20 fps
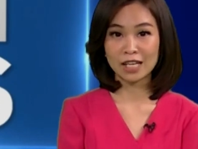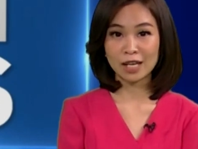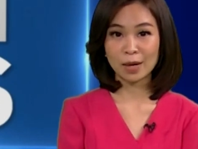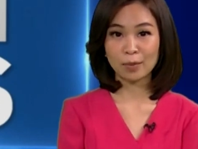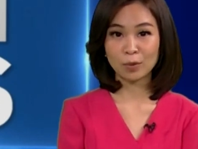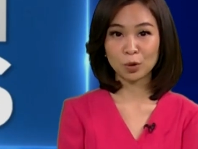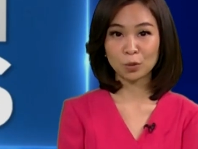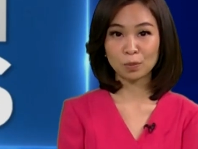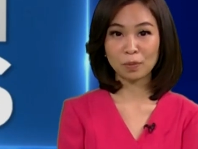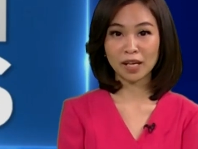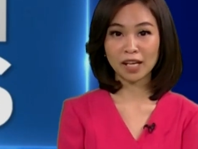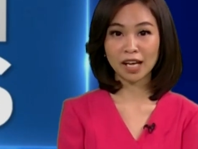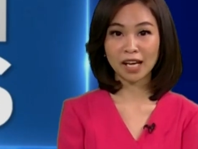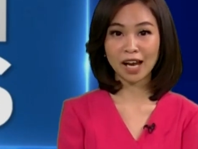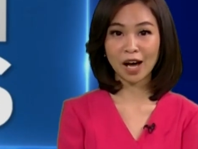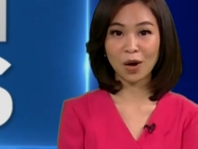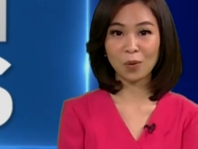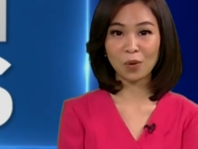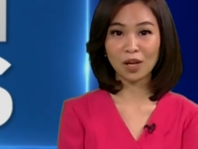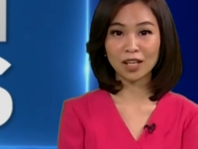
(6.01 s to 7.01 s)
yang merupakan
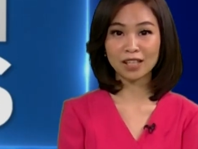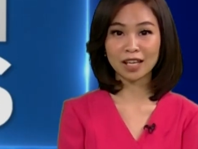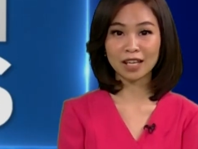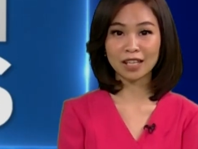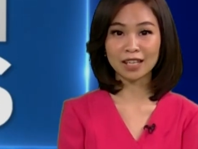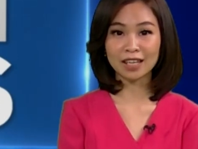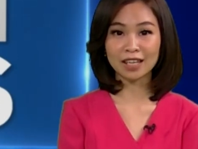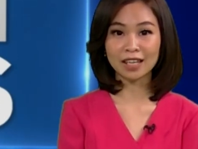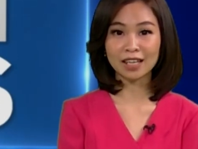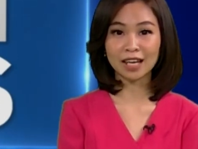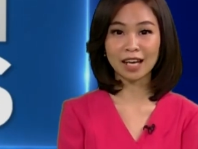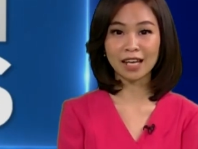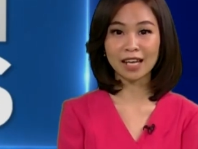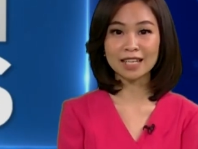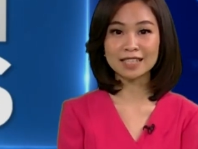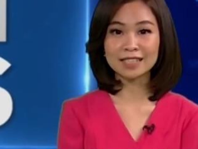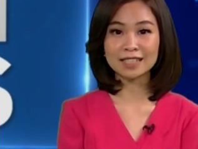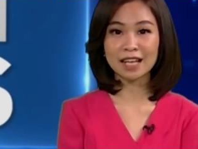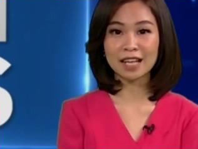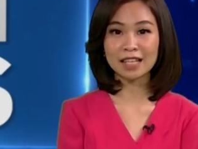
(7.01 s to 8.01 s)
awal dari
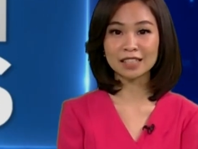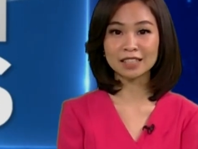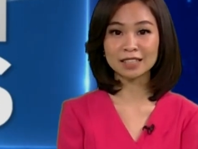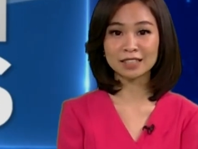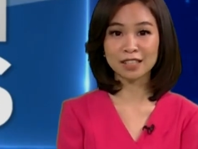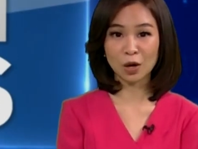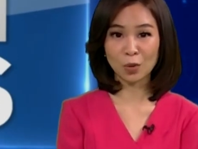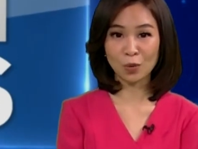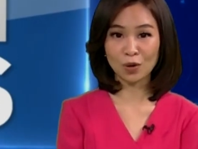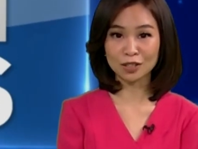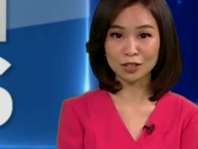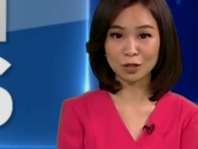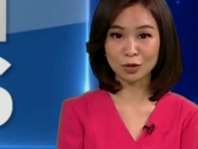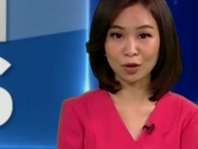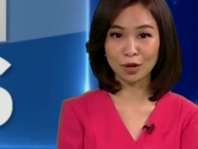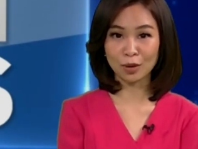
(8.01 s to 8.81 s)
rangkaian Sail Cendrawasih